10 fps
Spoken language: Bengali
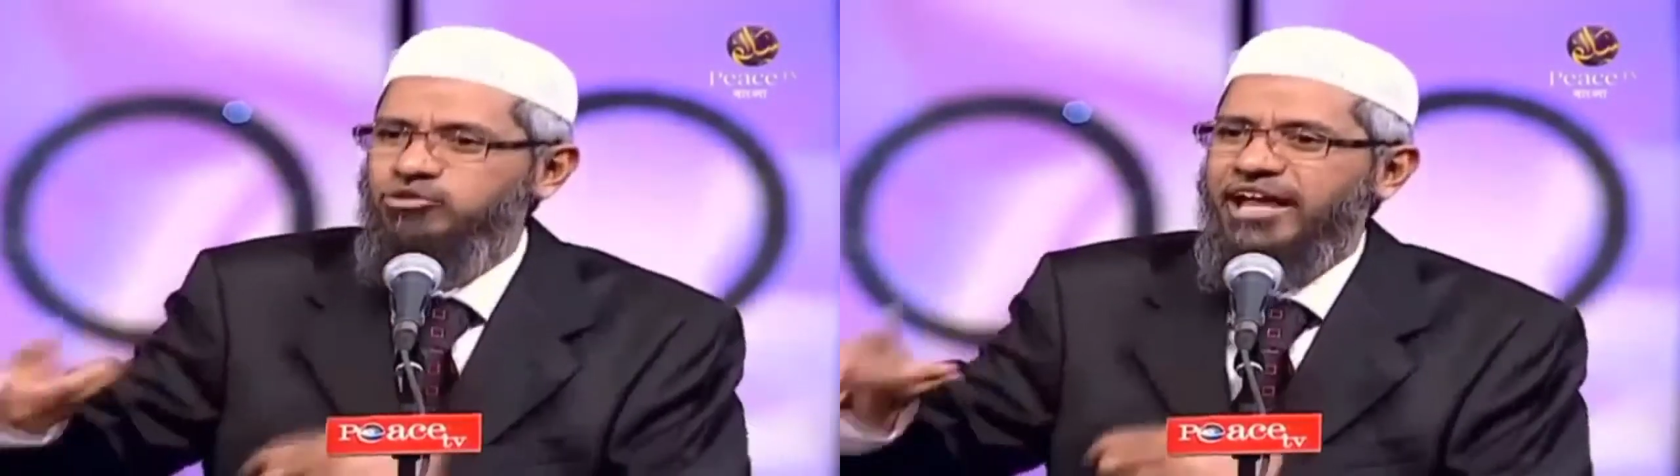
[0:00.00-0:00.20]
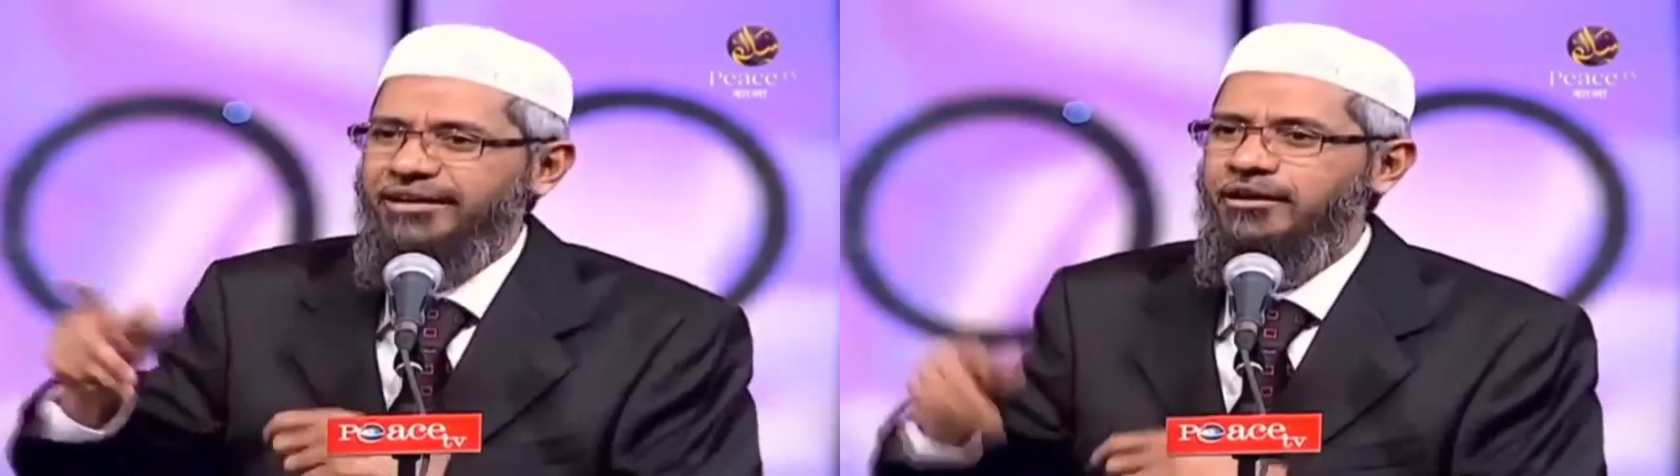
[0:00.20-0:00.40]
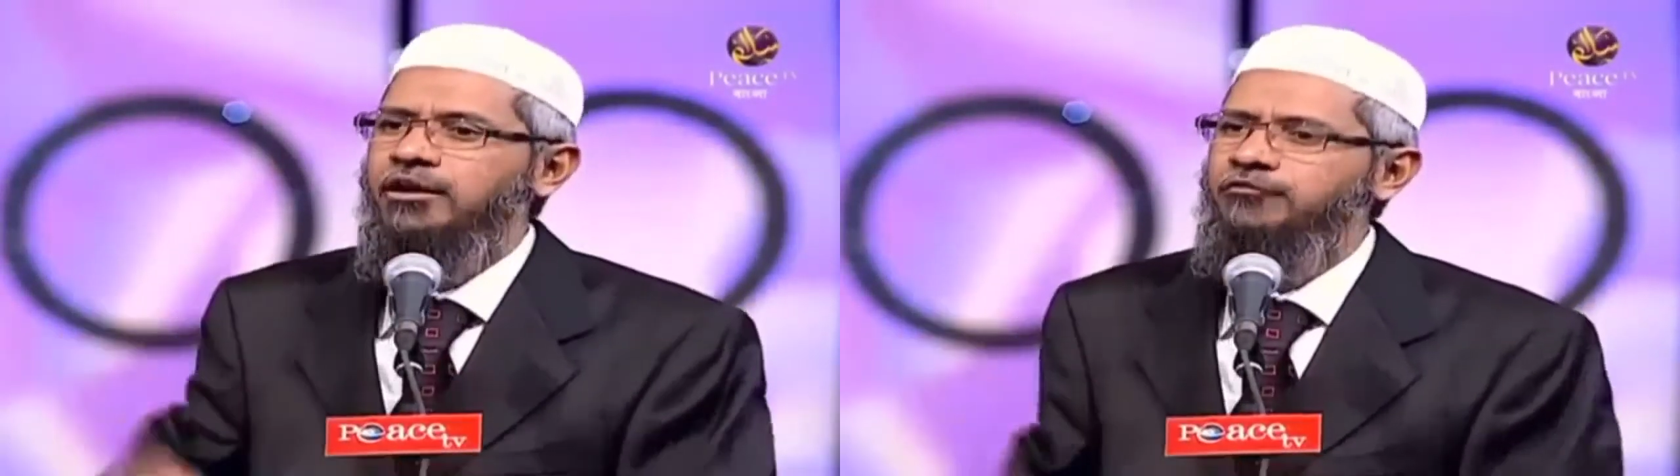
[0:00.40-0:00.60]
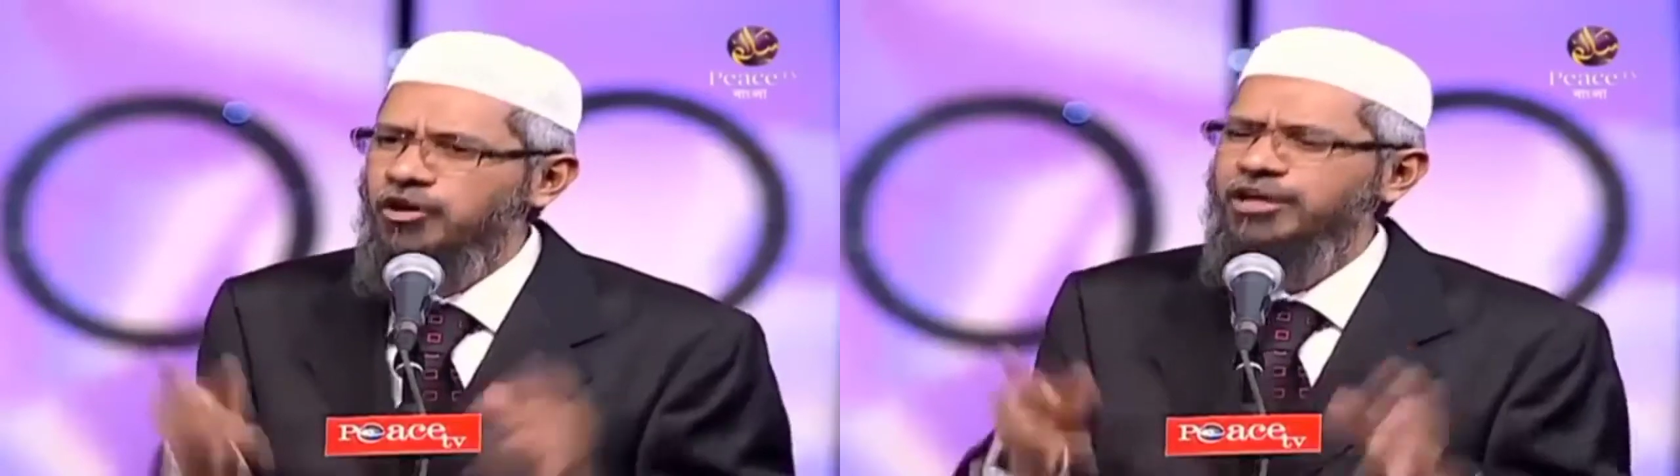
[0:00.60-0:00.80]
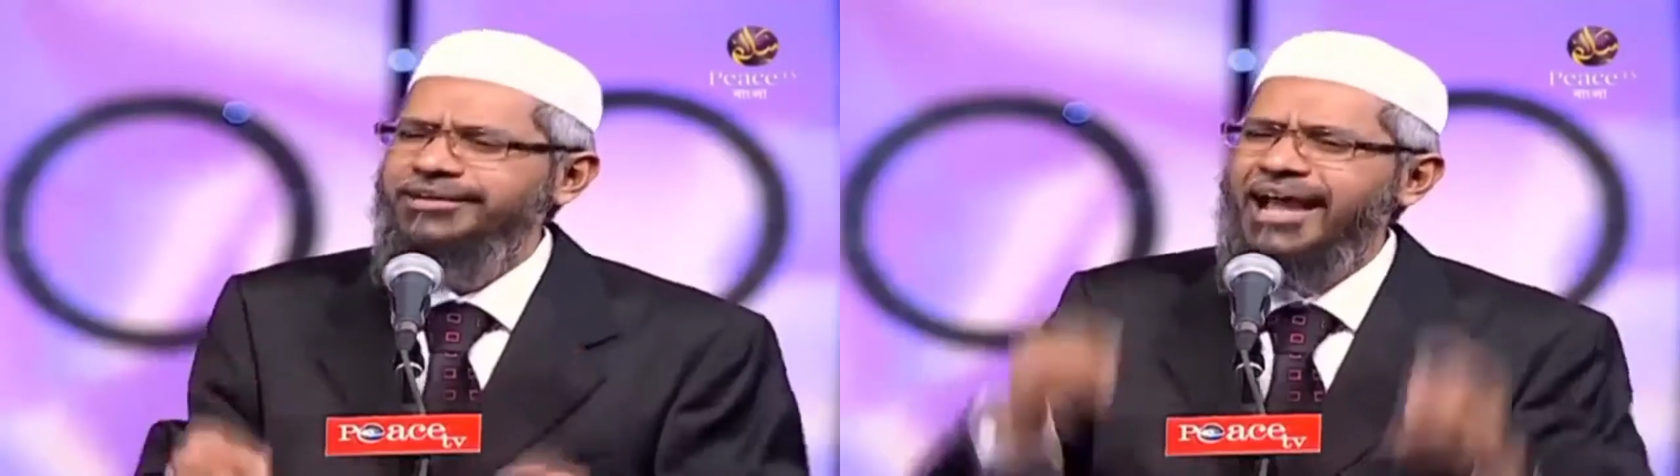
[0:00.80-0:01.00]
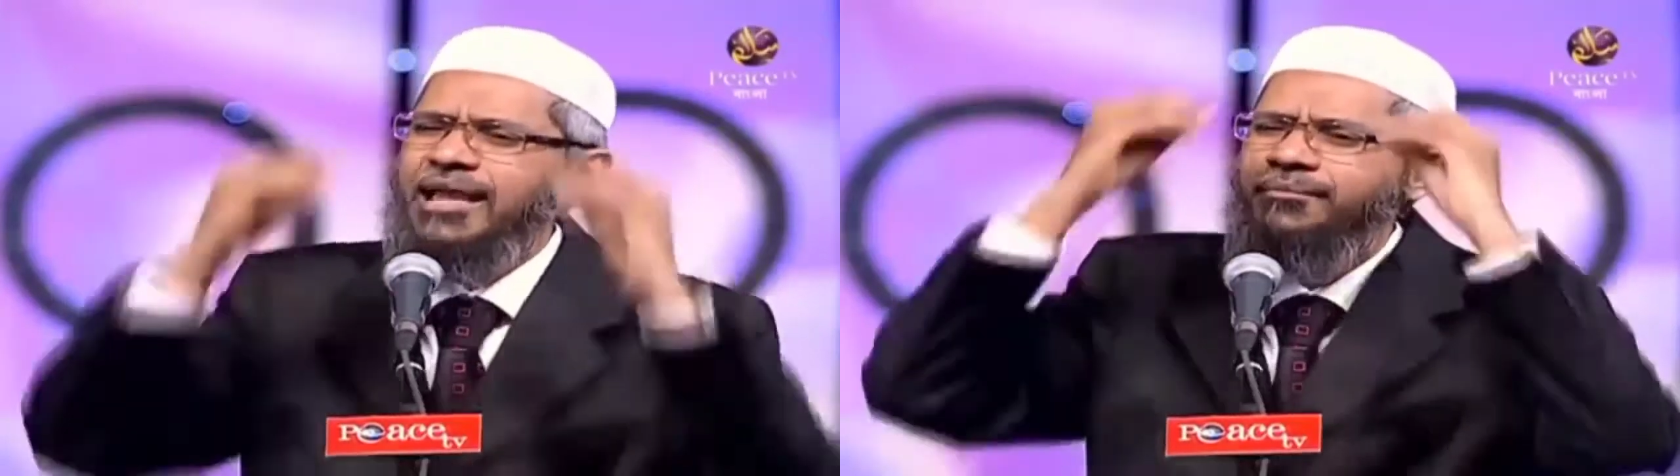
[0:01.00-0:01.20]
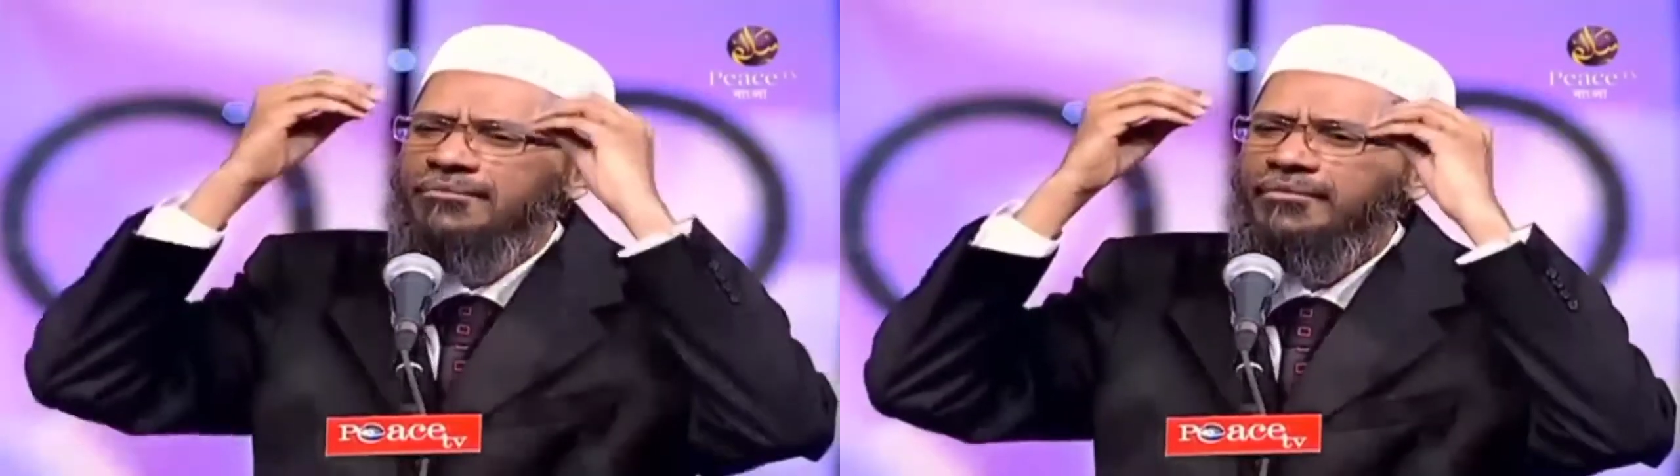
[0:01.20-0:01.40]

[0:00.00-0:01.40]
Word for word: করবো সব সময়